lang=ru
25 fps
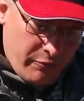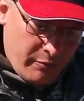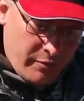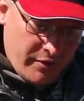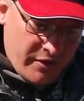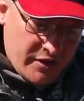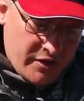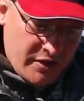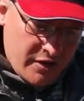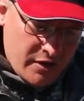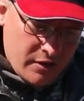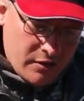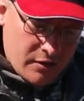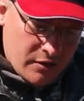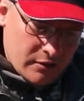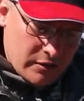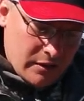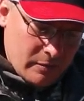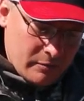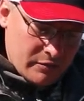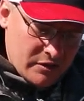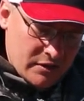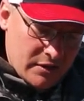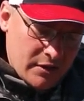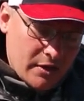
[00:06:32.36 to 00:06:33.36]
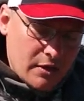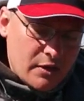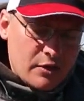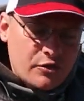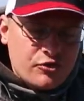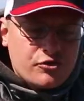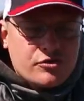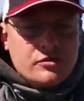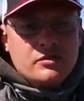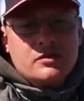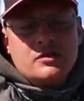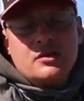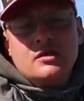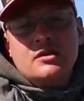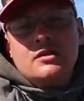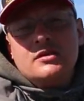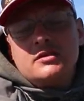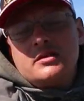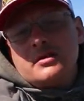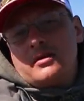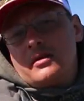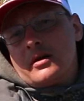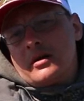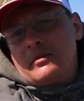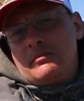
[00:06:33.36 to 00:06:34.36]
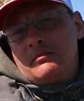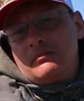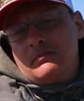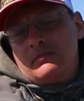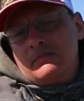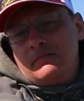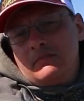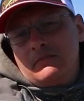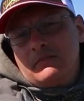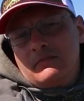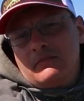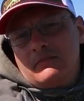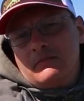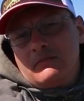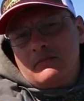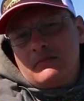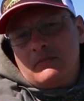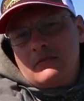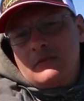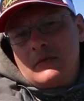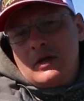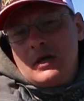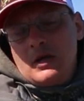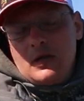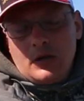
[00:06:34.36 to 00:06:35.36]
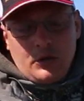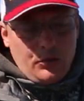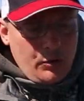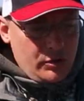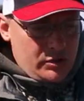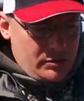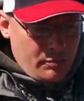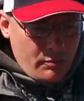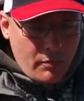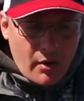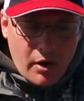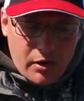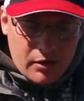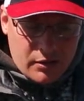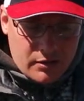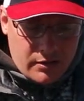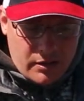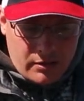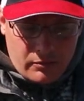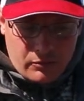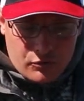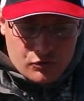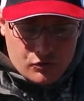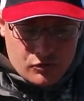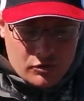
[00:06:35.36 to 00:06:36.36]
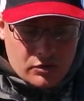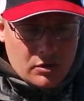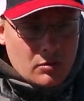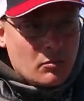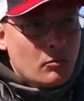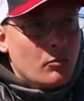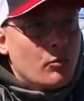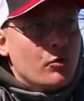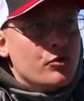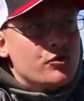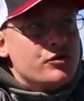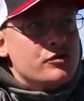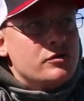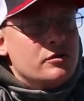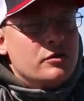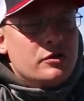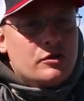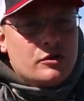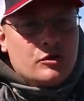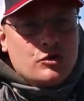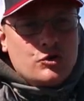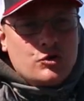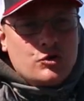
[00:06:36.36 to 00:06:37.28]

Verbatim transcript: в пределах там 160 грамм. То есть мало того, что это мощные,